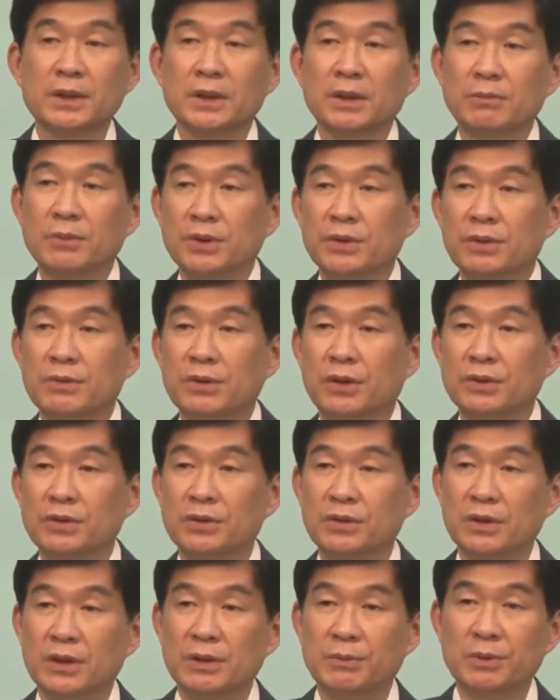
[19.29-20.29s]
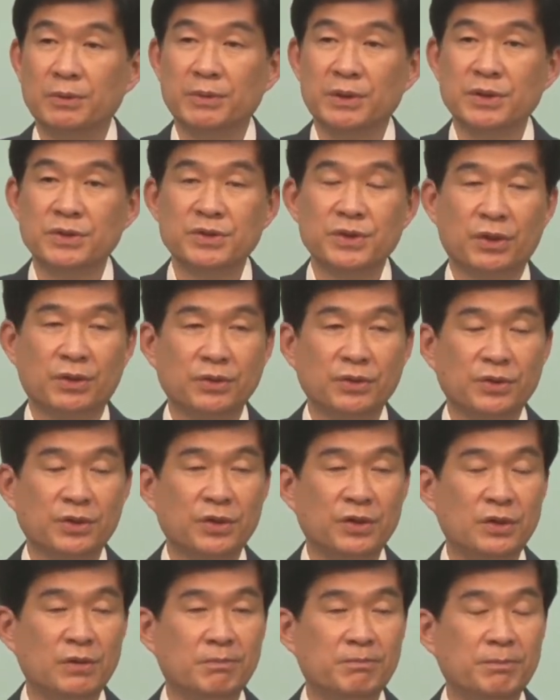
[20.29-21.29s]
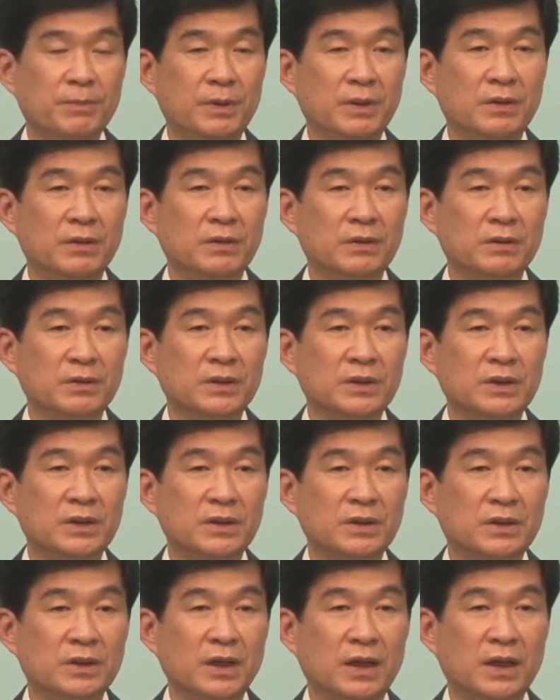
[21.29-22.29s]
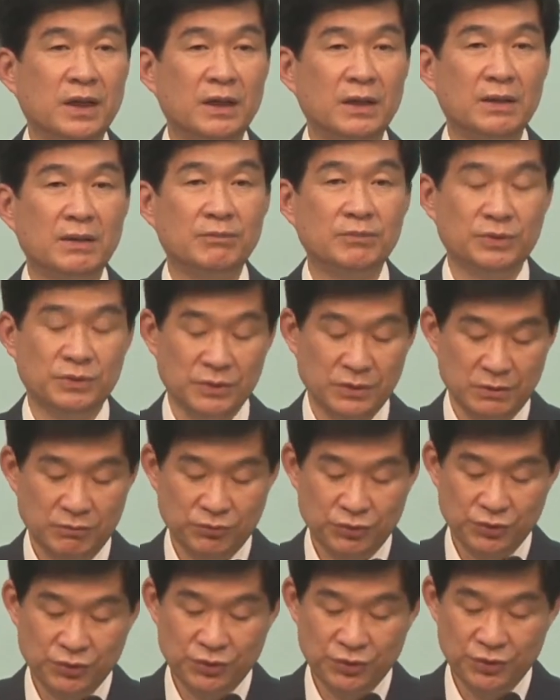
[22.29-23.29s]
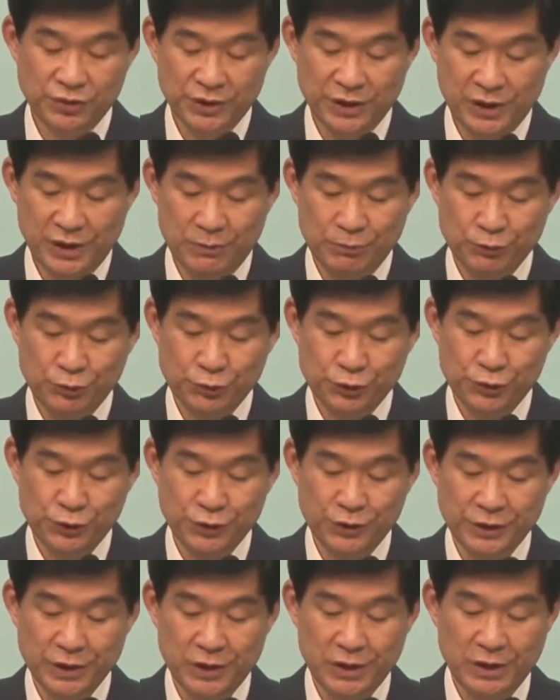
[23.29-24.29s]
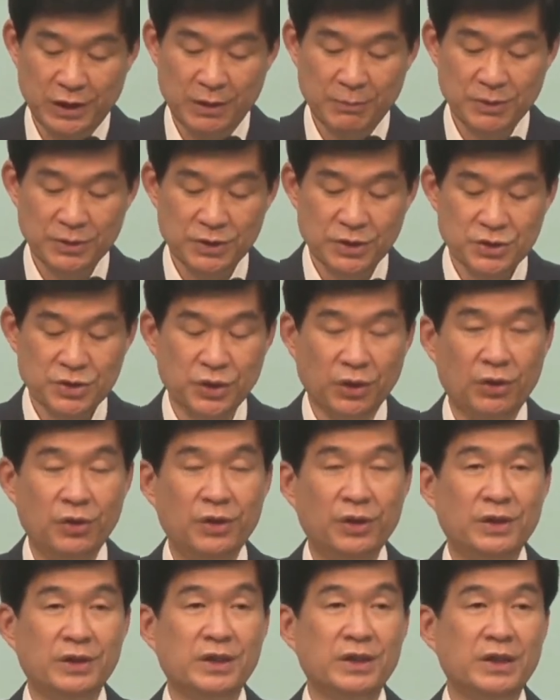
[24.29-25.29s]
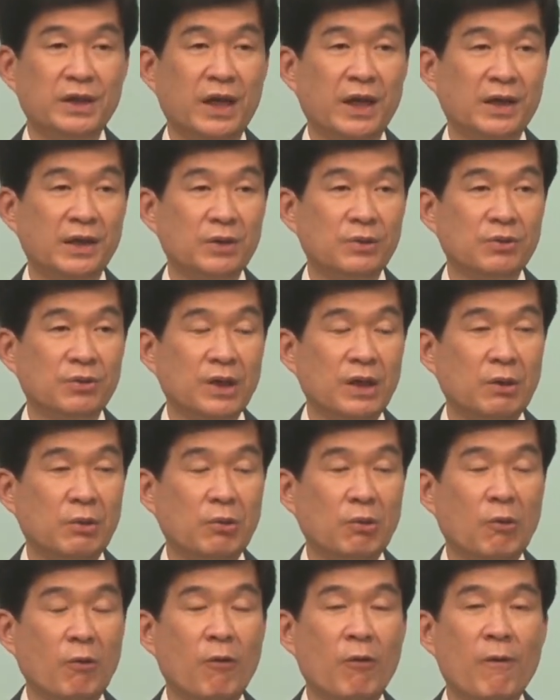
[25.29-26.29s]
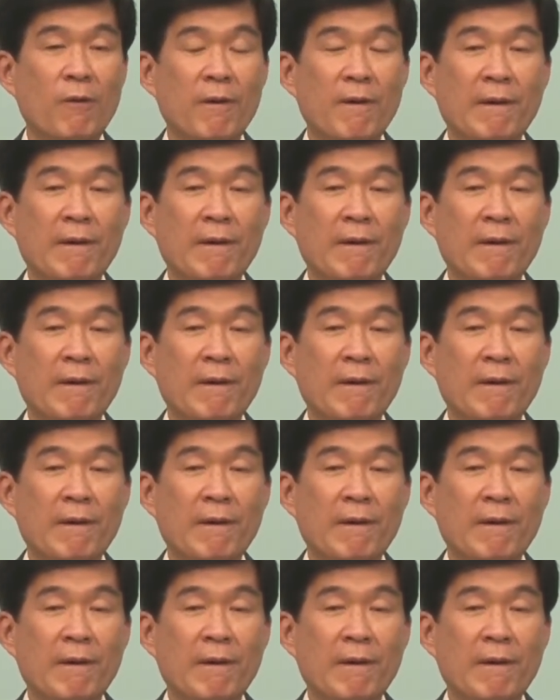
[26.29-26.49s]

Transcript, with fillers: 뭐 어떻게 보면 정결법, 기타 무슨 무슨 일 무슨 일 하면서 절기 얘기도 나오고